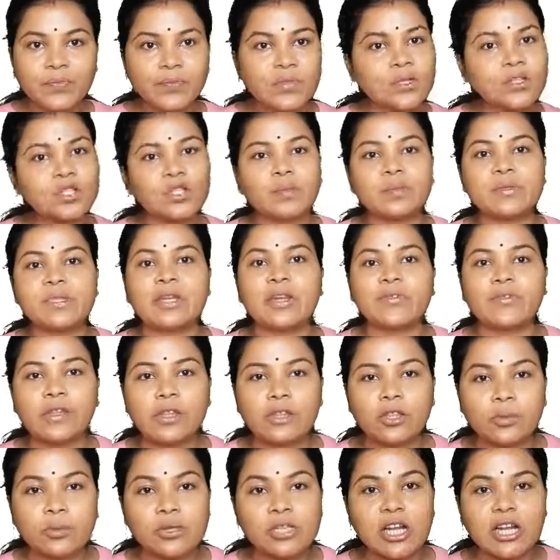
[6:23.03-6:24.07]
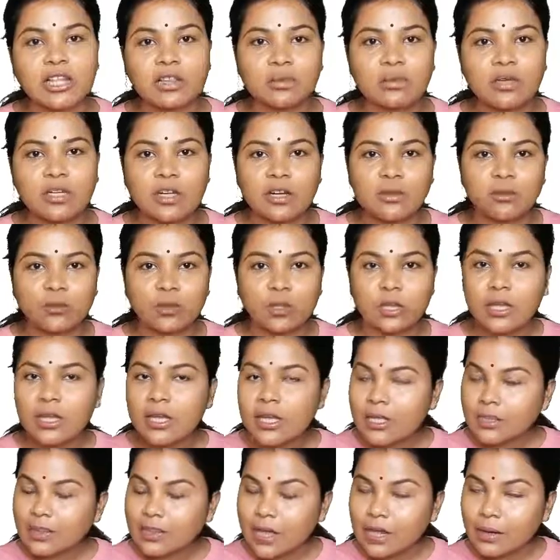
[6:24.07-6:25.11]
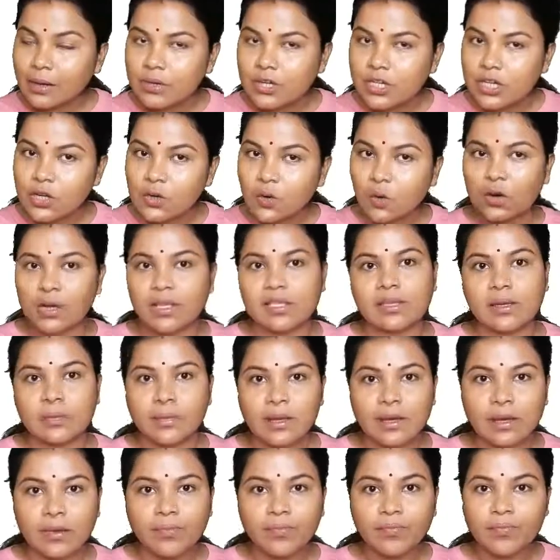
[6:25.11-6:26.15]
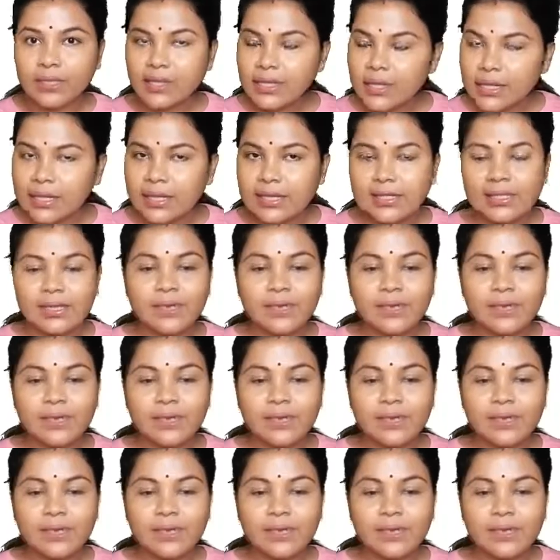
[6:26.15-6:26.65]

সব সেরে ফেলতে হবে সাত মিনিটের মধ্যে তার বেশি করা যাবে না ঠিক আছে